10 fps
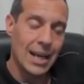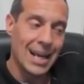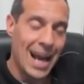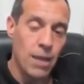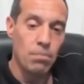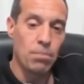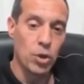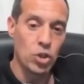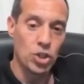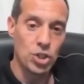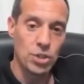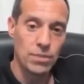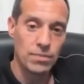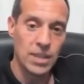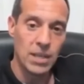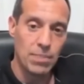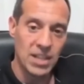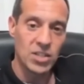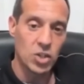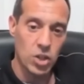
Campos del Paris Saint